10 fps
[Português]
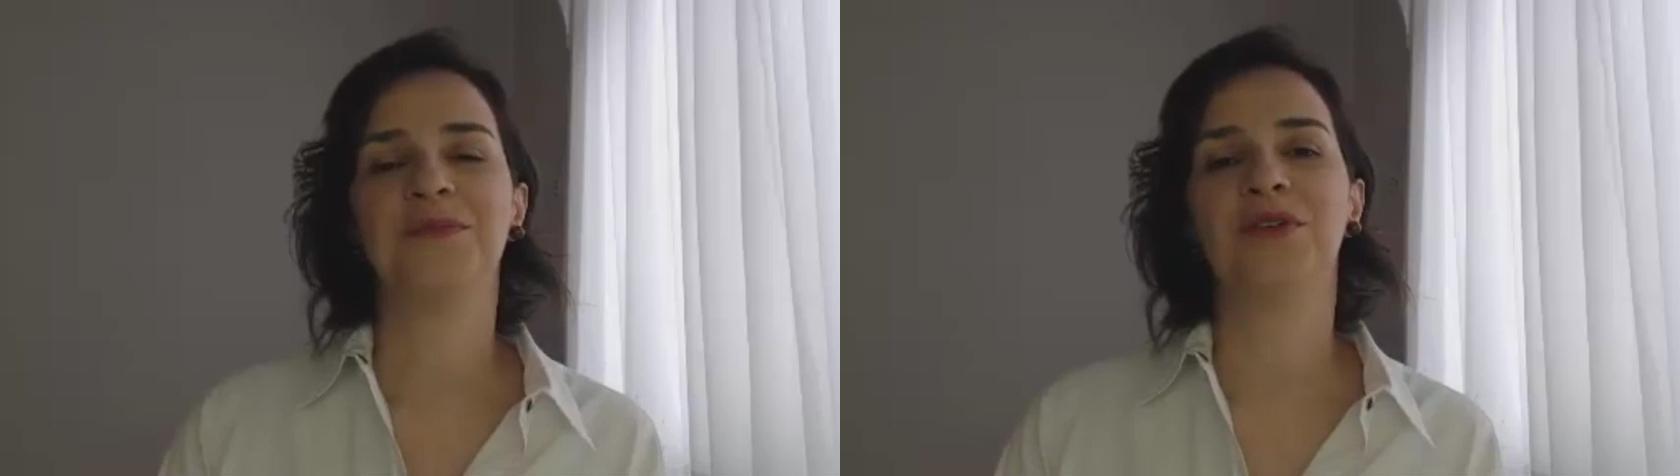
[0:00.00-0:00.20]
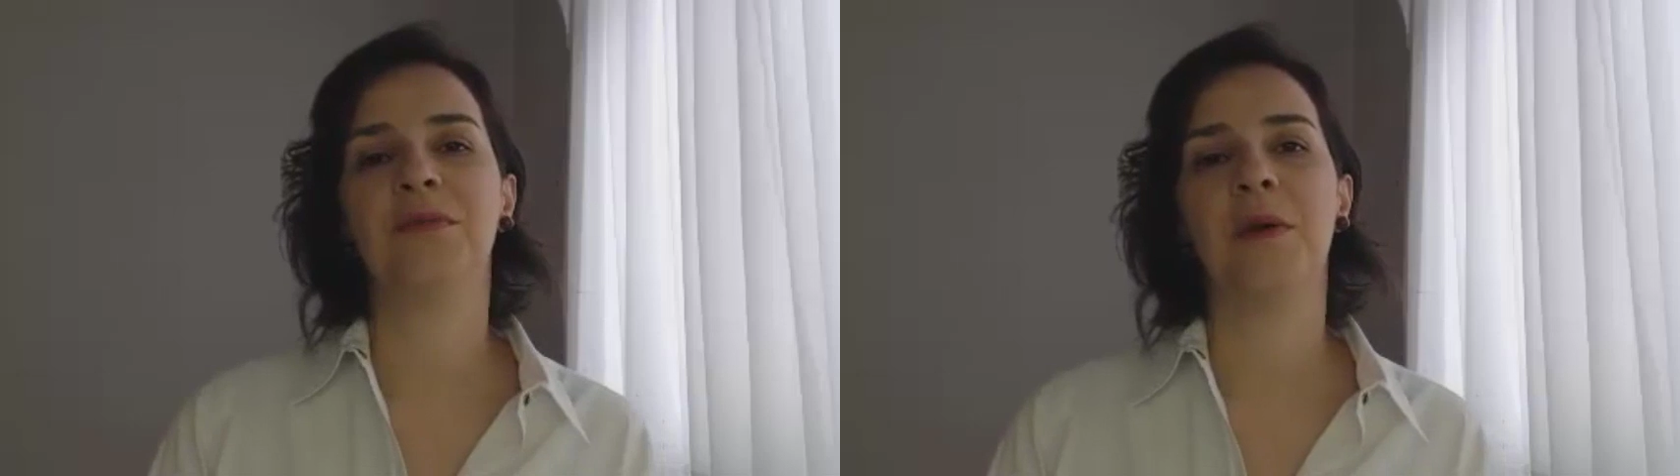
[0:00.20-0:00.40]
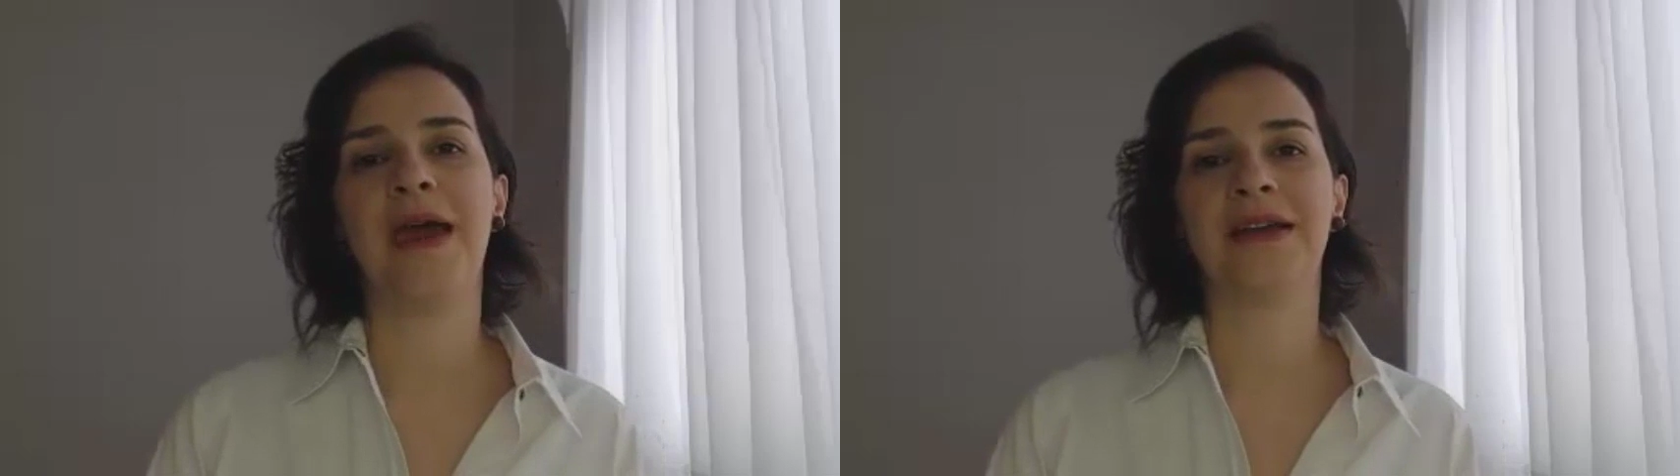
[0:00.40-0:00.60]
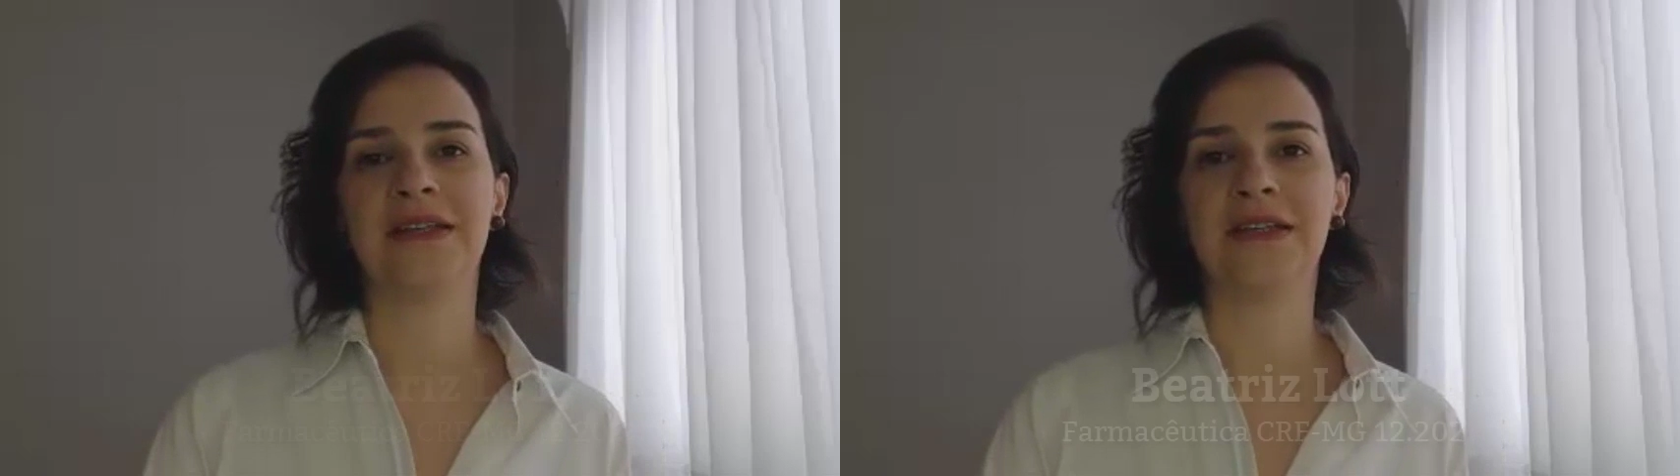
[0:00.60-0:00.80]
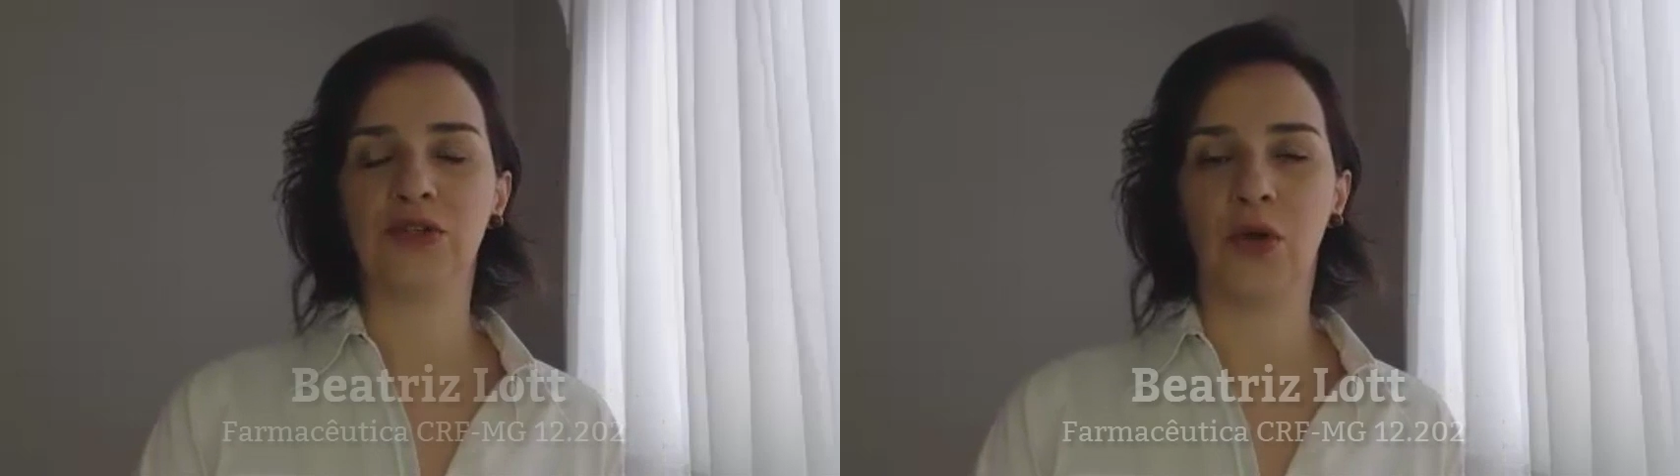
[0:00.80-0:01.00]
Meu nome é
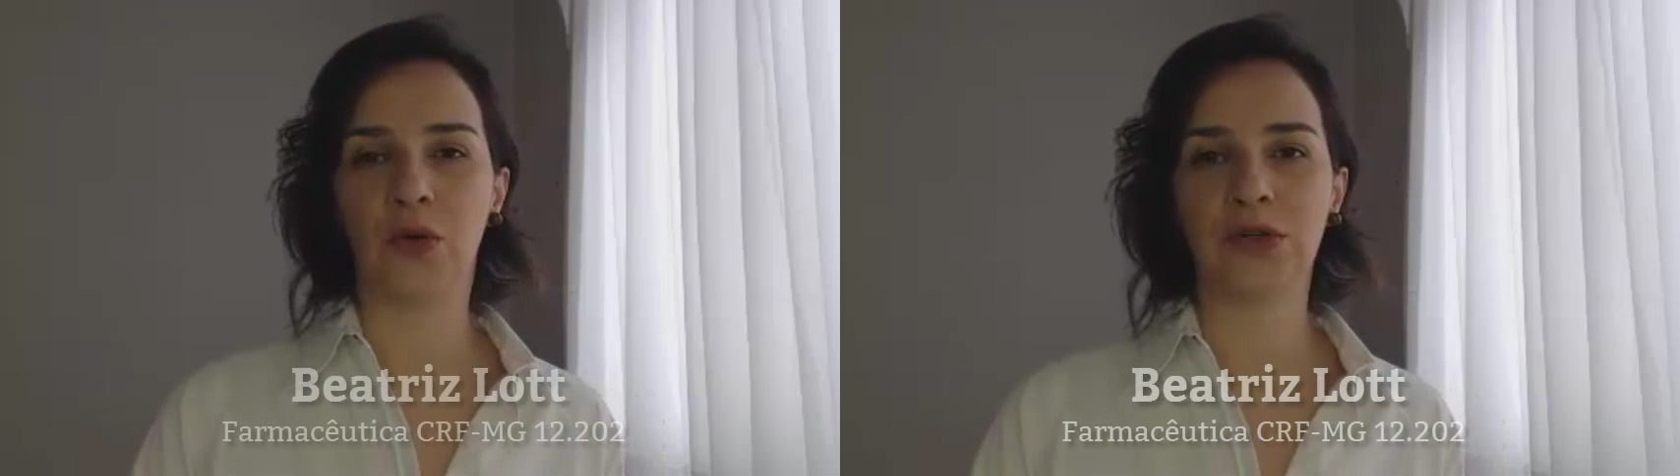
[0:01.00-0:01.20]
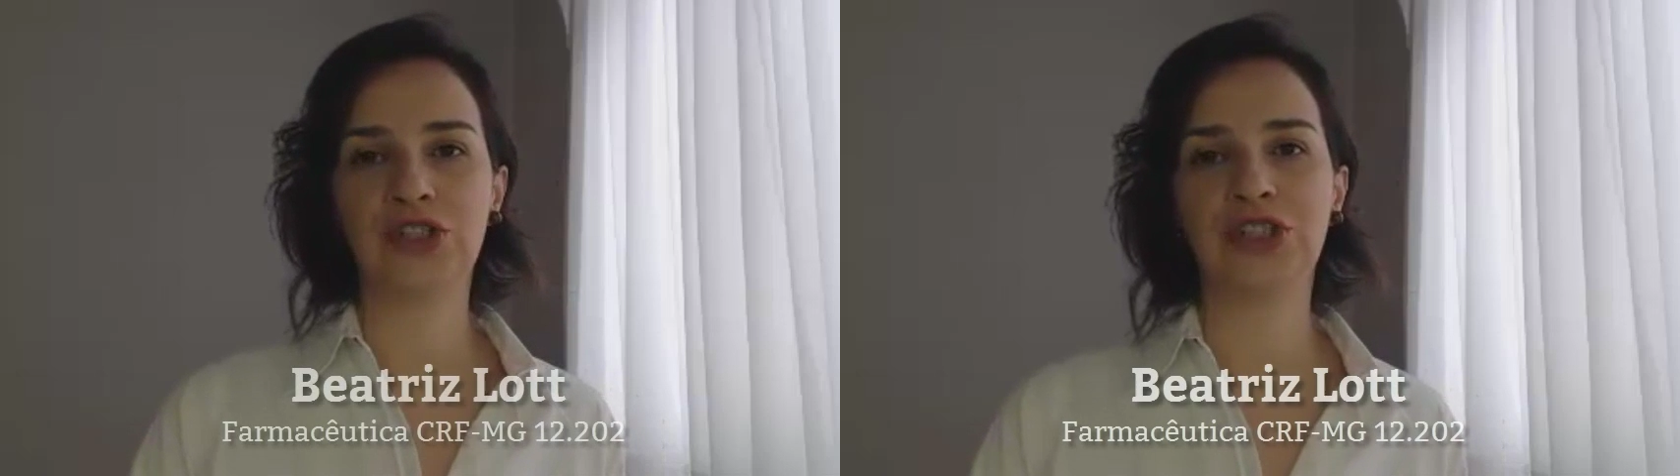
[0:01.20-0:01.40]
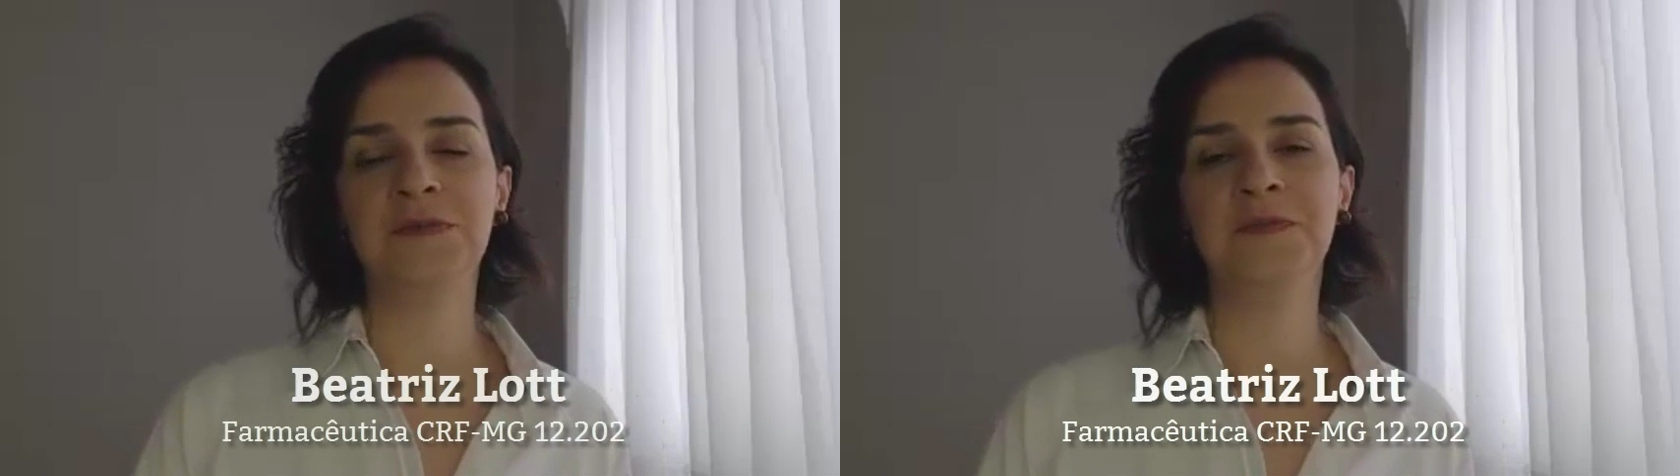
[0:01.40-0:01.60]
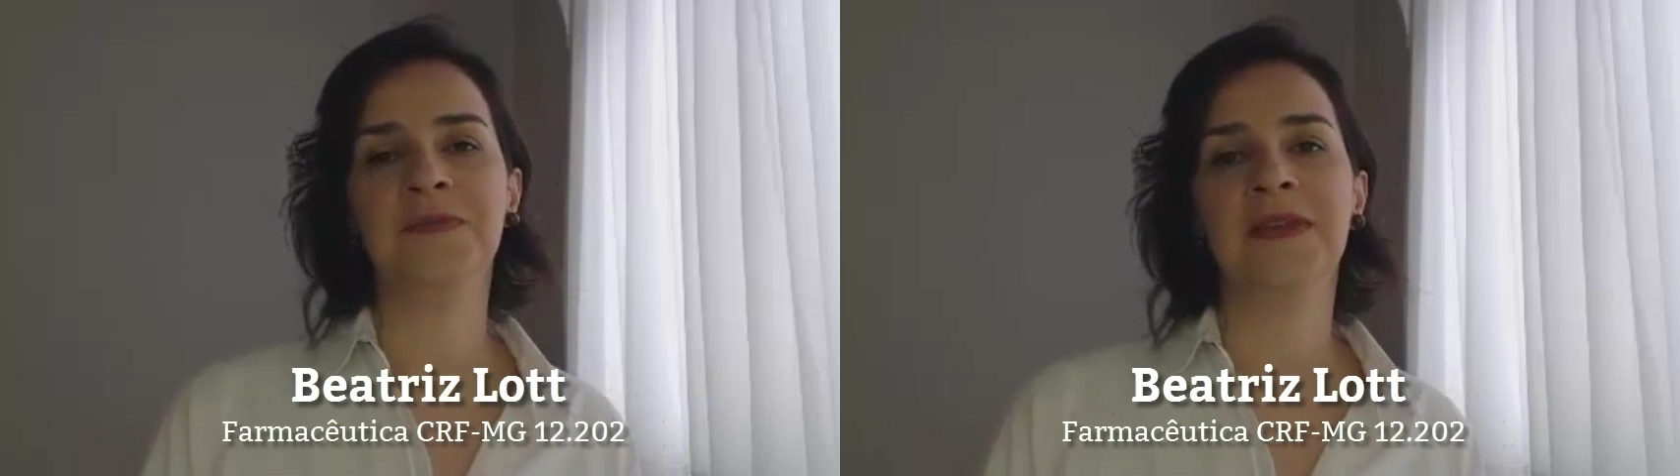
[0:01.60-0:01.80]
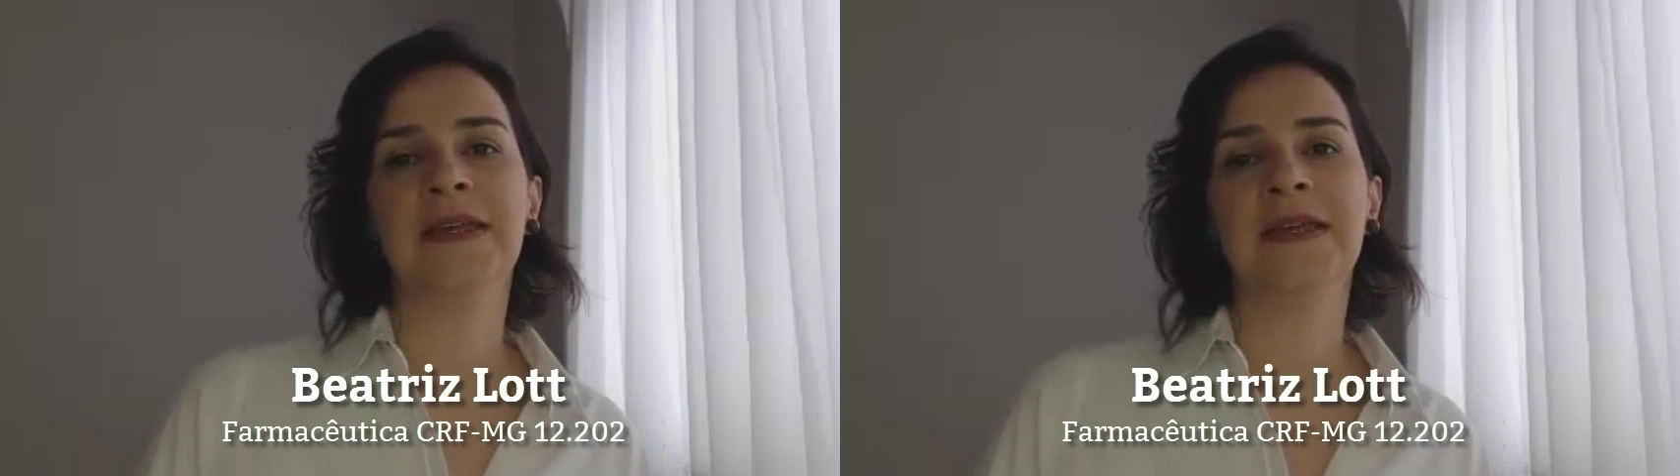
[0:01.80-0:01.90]
Beatriz Lotti